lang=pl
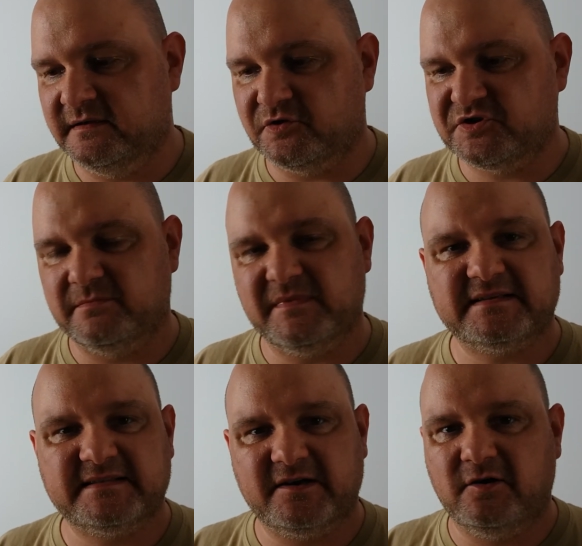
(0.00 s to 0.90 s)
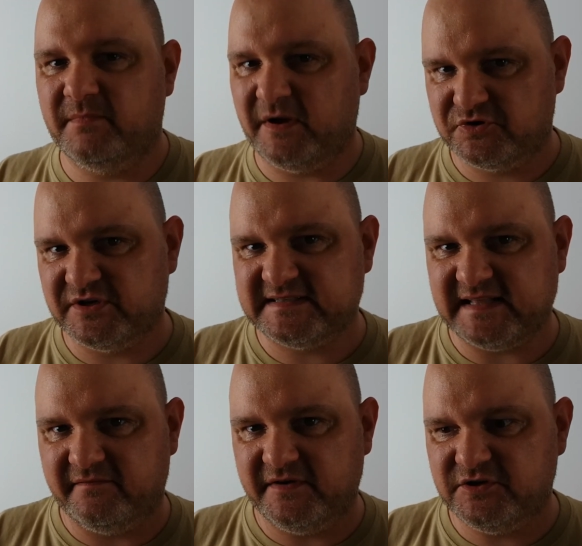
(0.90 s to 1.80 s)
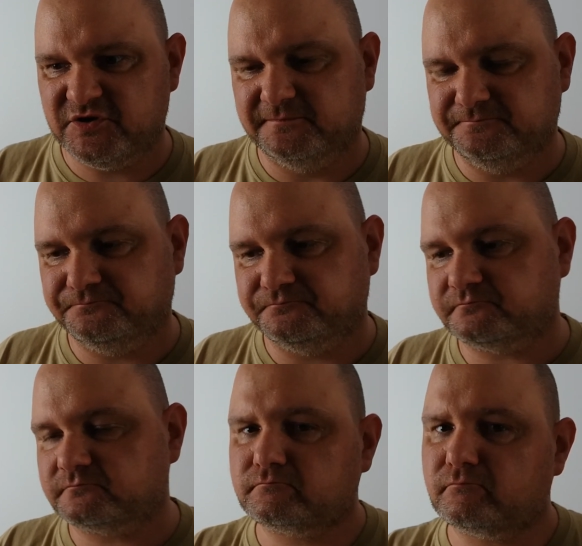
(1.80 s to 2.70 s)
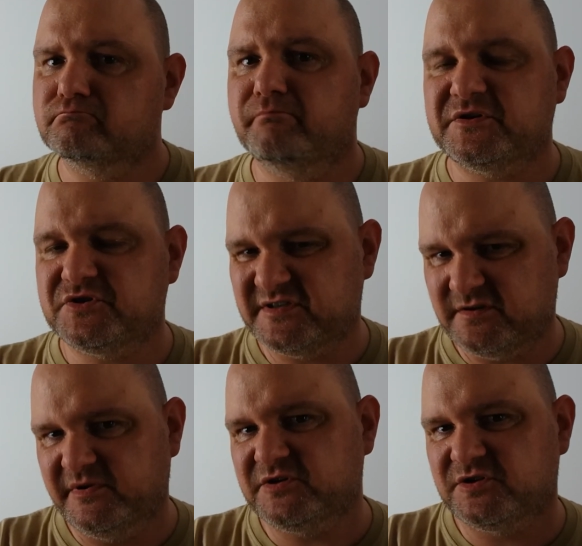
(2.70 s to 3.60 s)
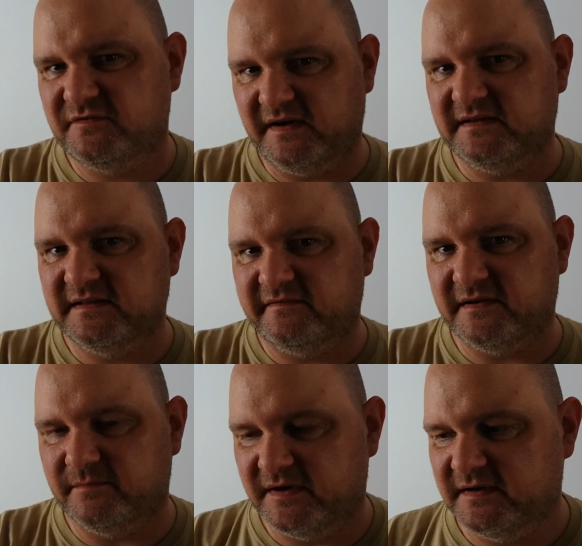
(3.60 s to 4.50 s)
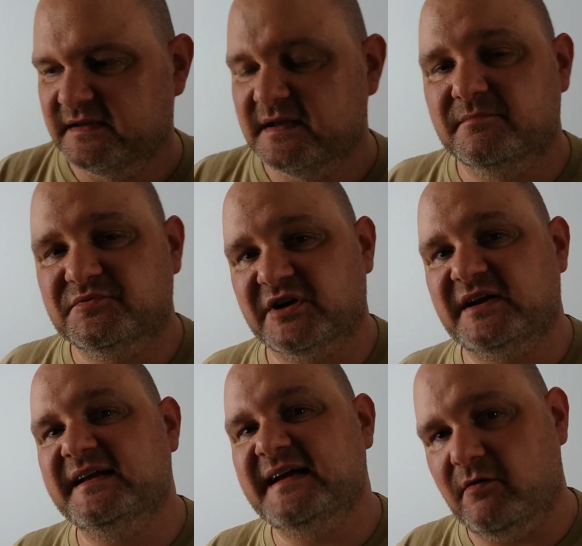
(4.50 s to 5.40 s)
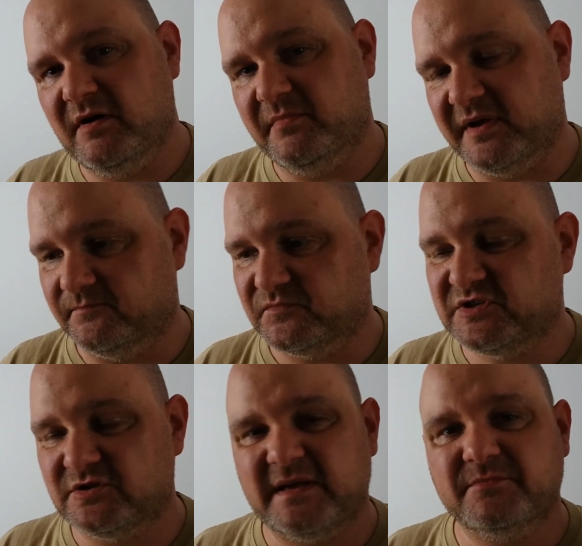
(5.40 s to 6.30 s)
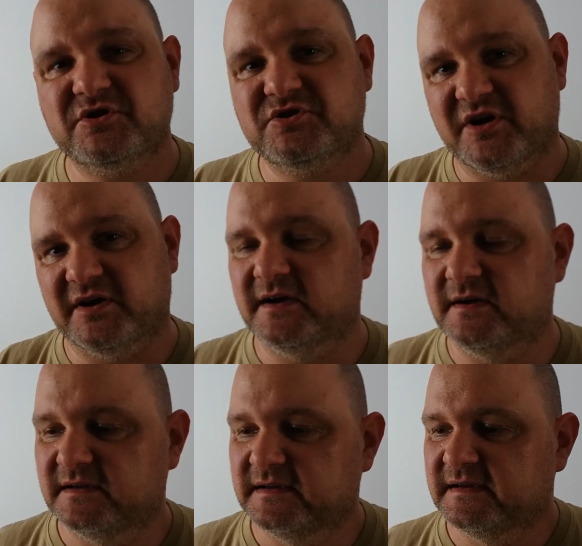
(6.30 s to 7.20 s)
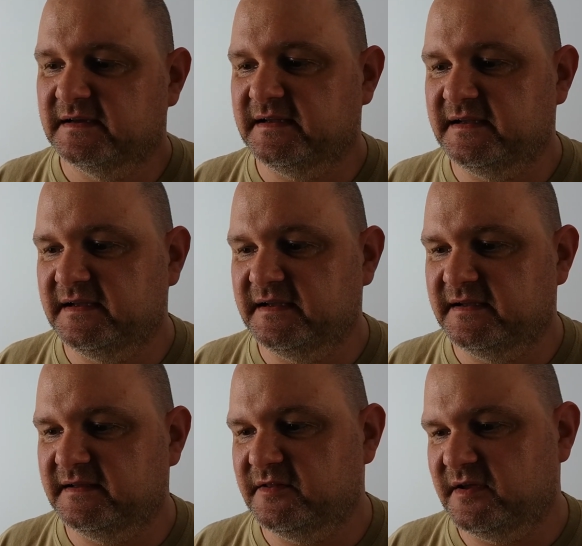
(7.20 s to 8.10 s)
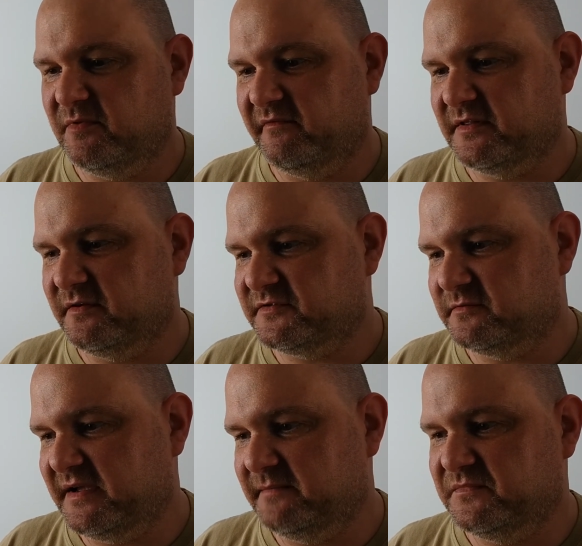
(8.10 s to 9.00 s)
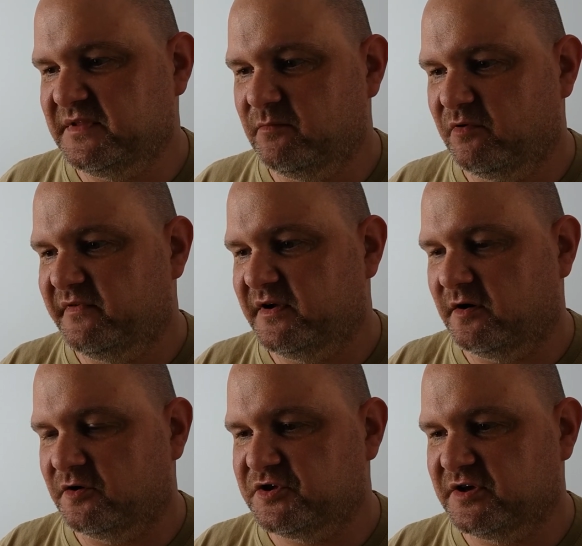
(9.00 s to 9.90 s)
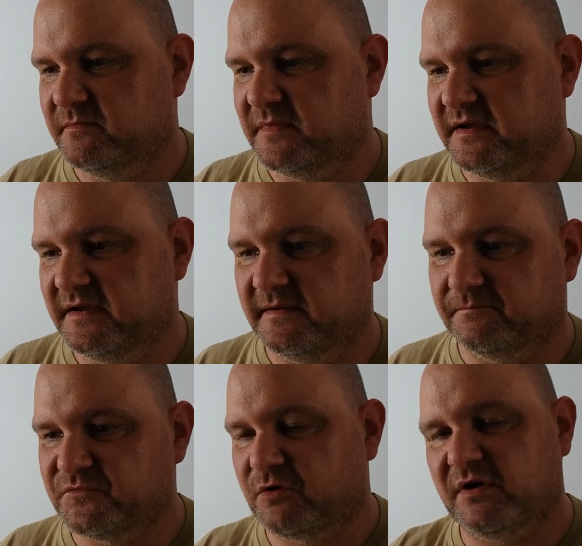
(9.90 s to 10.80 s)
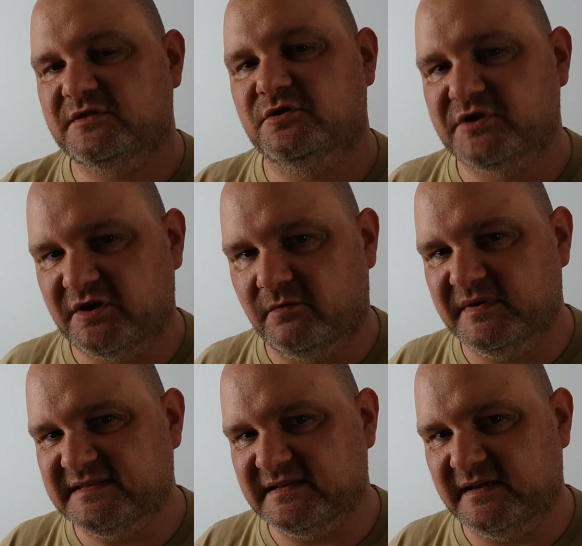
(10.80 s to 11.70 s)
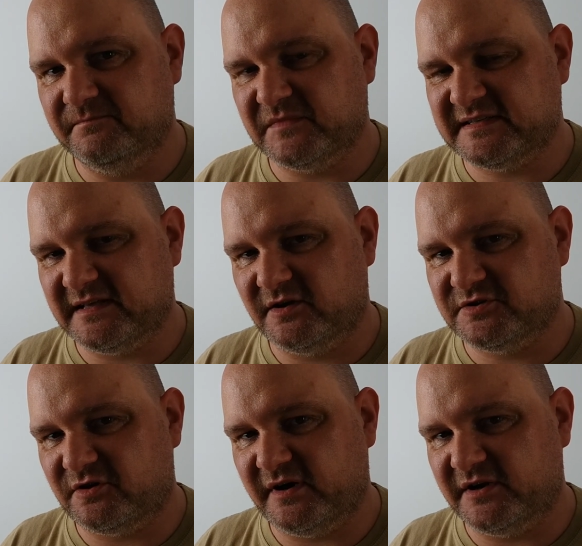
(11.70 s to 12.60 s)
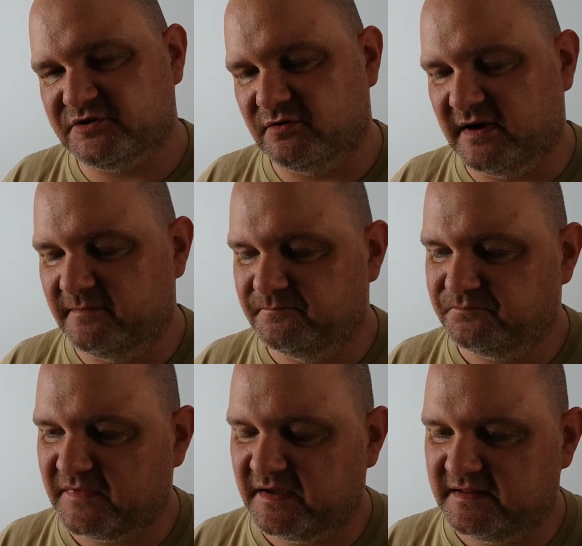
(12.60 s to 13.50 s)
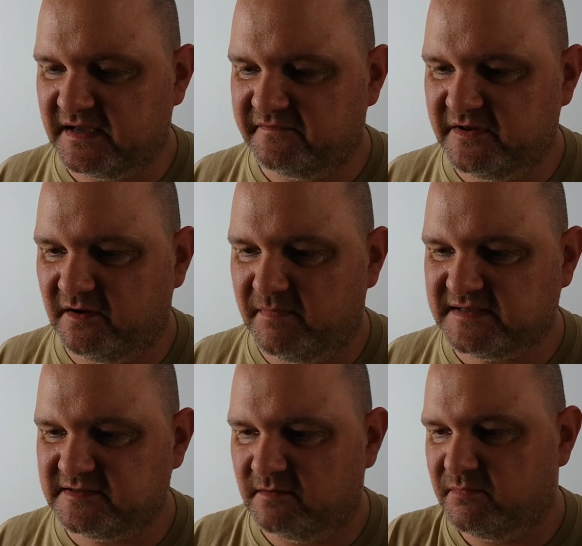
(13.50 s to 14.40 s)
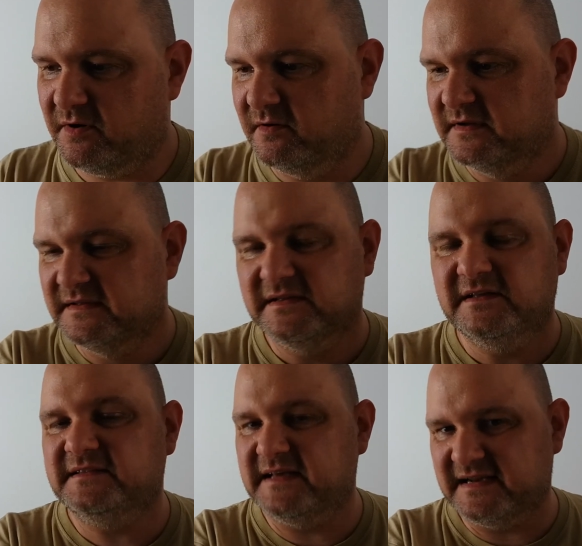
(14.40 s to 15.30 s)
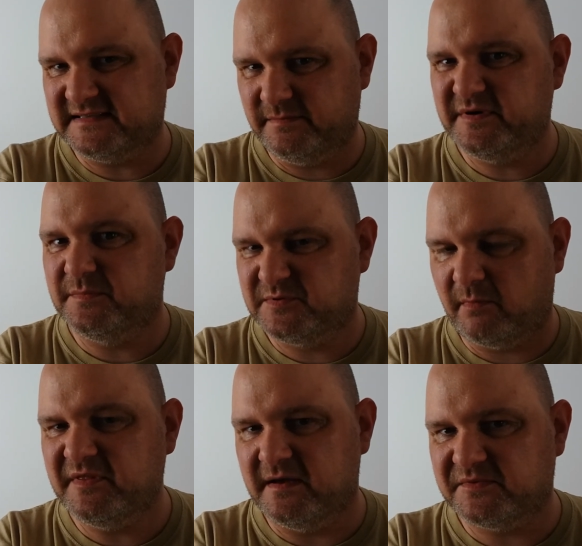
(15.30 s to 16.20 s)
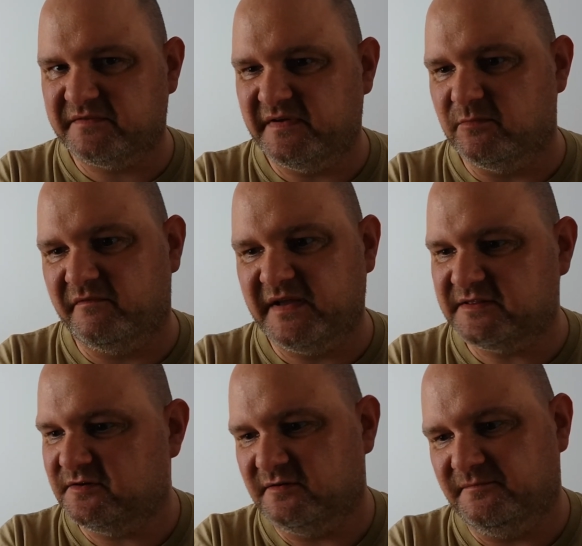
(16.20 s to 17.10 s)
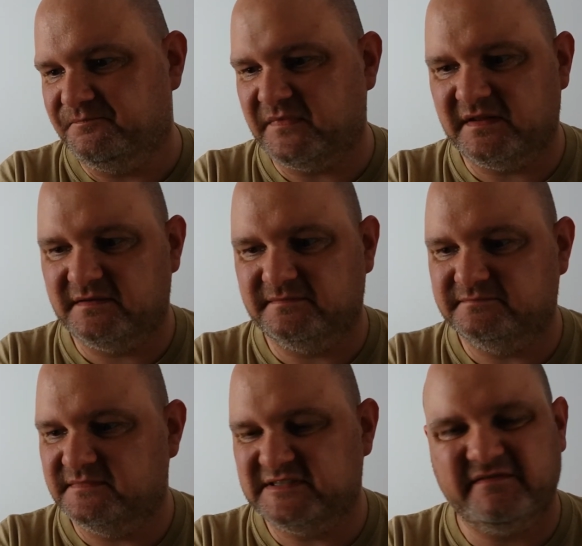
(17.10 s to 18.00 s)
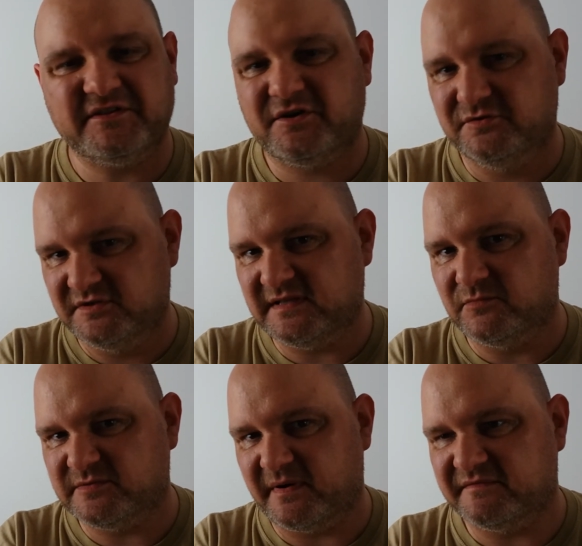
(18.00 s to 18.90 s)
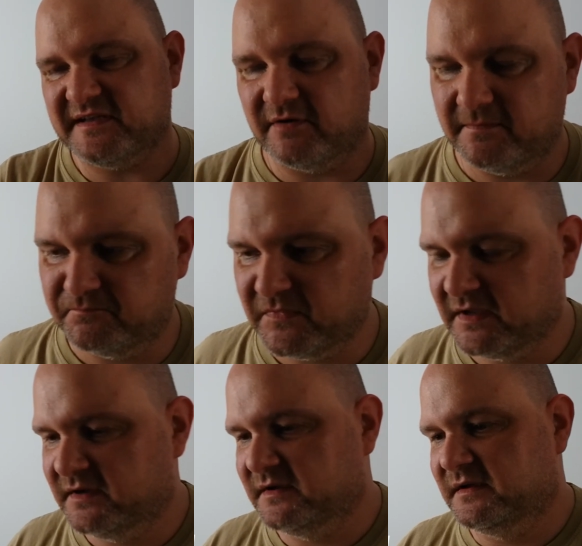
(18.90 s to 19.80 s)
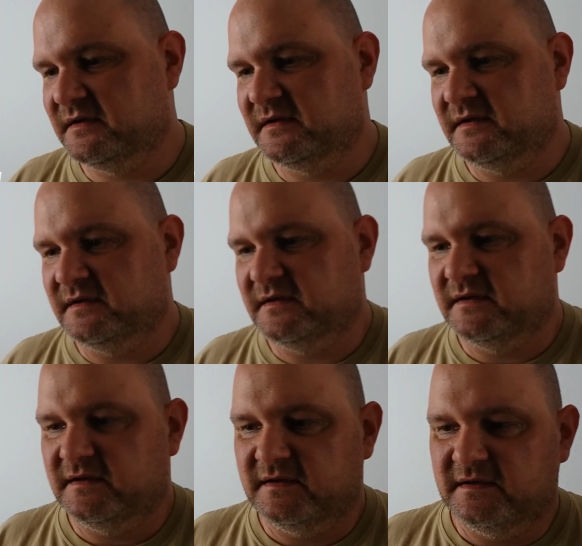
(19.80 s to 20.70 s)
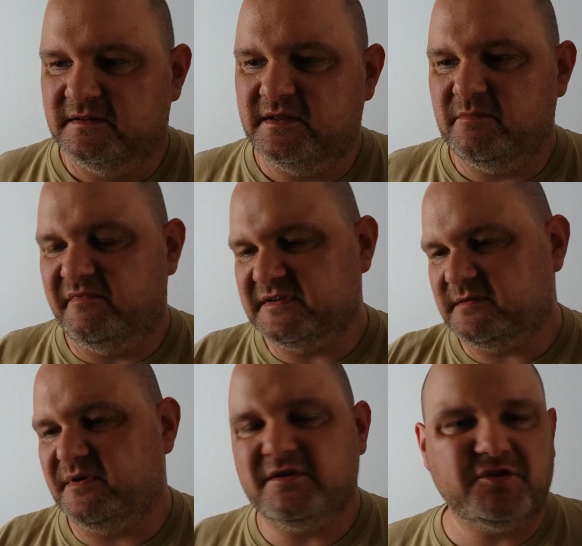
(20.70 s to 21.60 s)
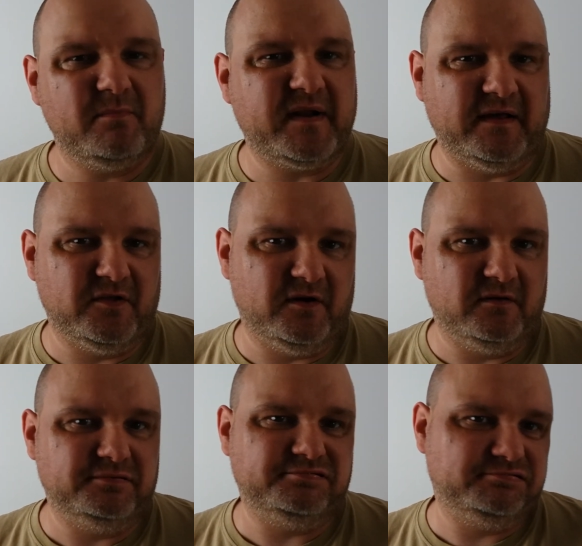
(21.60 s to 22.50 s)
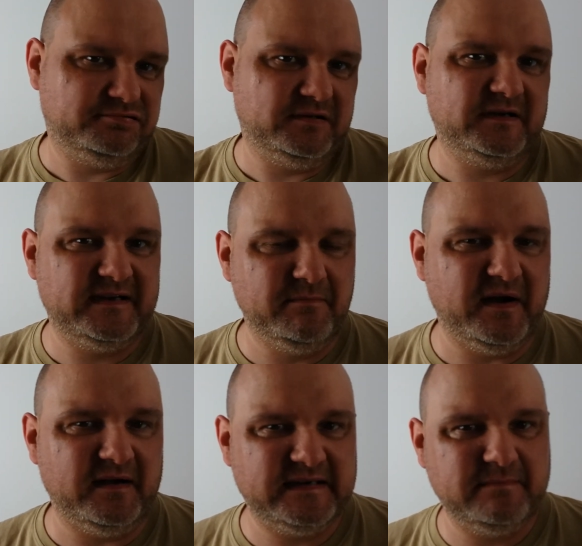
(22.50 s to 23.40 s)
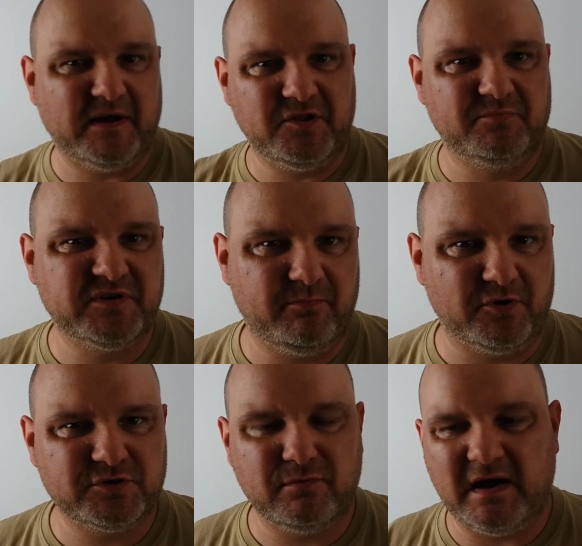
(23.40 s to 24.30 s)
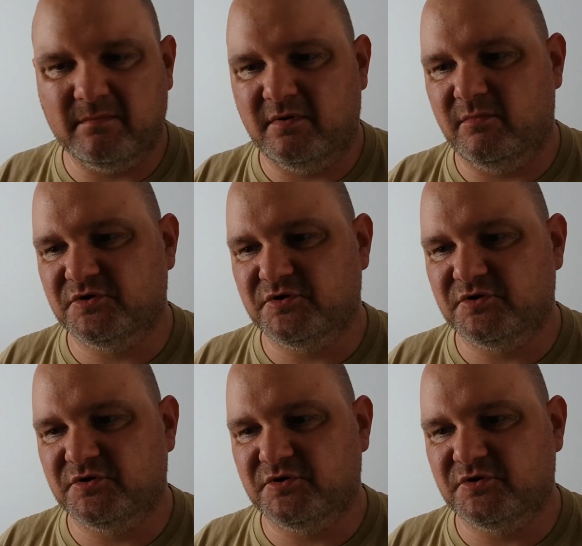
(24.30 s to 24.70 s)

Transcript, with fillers: 18 yy, miał się stawić, Patrzę, są jeszcze dwa inne filmy. Przeklikałem je, co tam się dzieje, i, no i mówię, no w sumie nie mówi o tym, e, dokładnie o tej komisji, z tego co kojarzyłem e, na chwilę obecną, bo teraz sobie nie przypominałem tych filmów. Ja to e, z dwa tygodnie temu sprawdzałem. No i mówię sobie, no dobra, no chyba, chyba dobrze poszło, albo